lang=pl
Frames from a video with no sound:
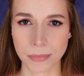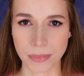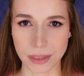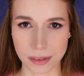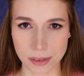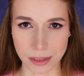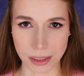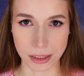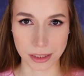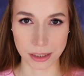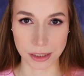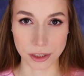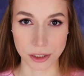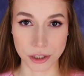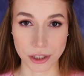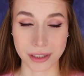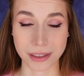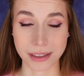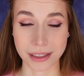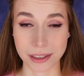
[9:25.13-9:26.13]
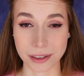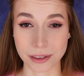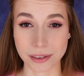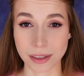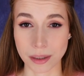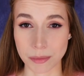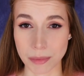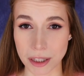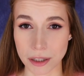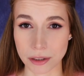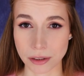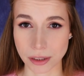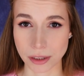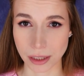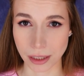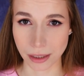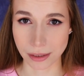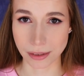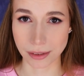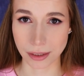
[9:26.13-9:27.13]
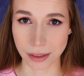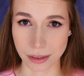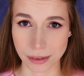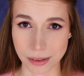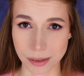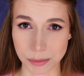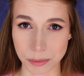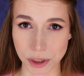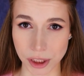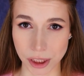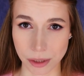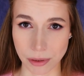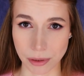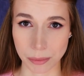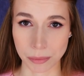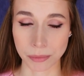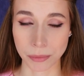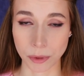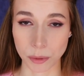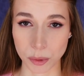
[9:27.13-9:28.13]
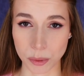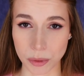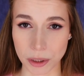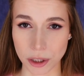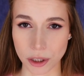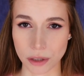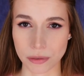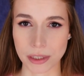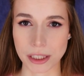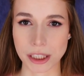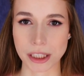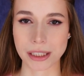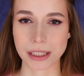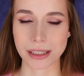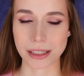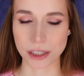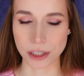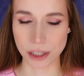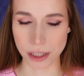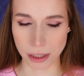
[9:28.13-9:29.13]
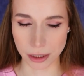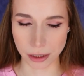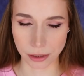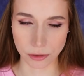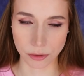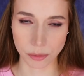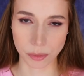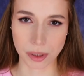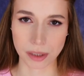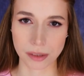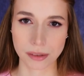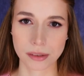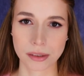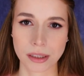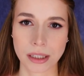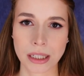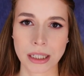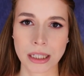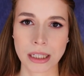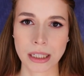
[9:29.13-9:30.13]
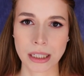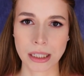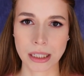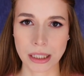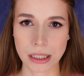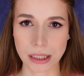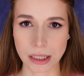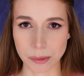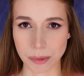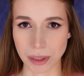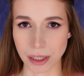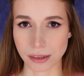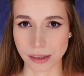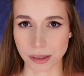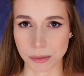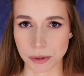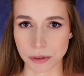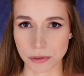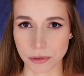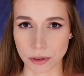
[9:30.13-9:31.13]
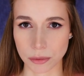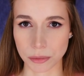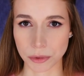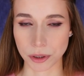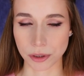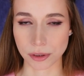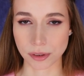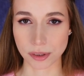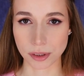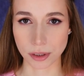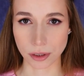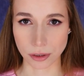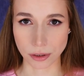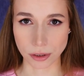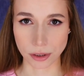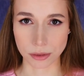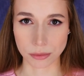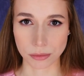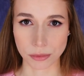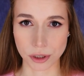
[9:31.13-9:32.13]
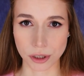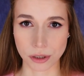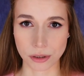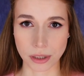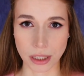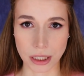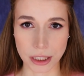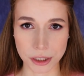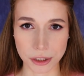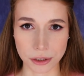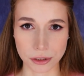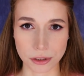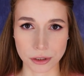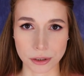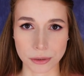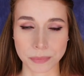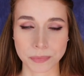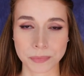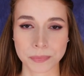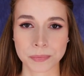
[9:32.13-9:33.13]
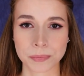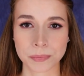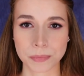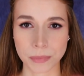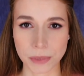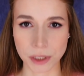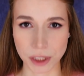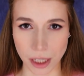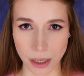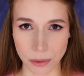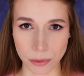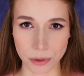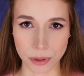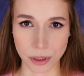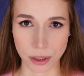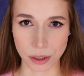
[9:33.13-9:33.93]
Niestety, jeszcze tego samego dnia Stacy musiała opublikować jeszcze jeden wpis, tym razem informujący o tym, że odnaleziono ciało